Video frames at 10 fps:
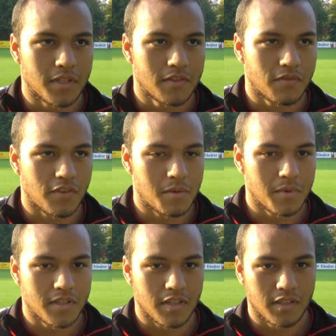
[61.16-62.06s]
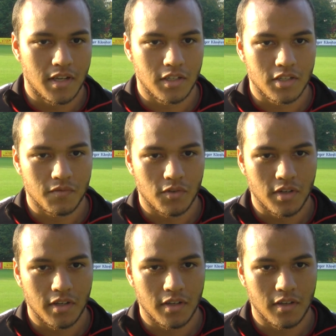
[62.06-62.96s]
Jetzt vor allem jetzt nach der englischen
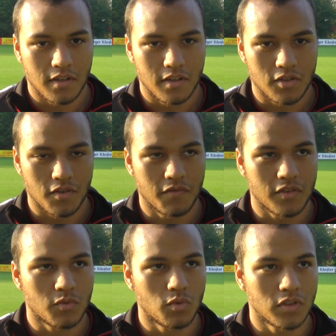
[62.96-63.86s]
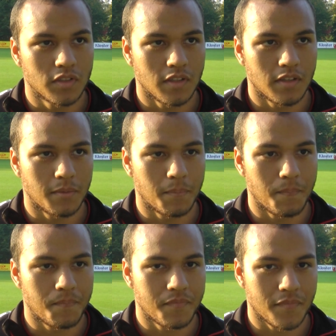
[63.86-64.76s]
Woche schon versucht,
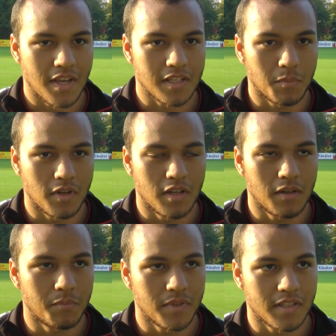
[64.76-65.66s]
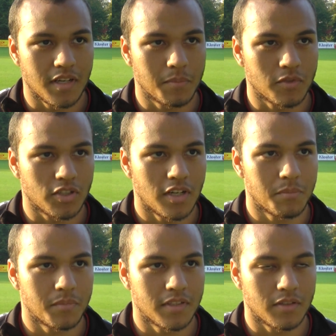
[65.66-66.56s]
ähm, erstmal ein bisschen
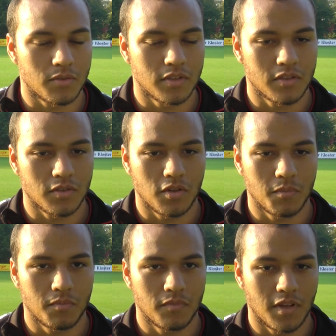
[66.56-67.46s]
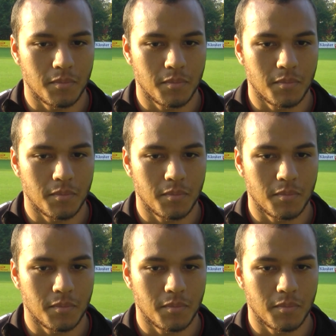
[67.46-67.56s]
abzuschalten, ein bisschen runterzukommen.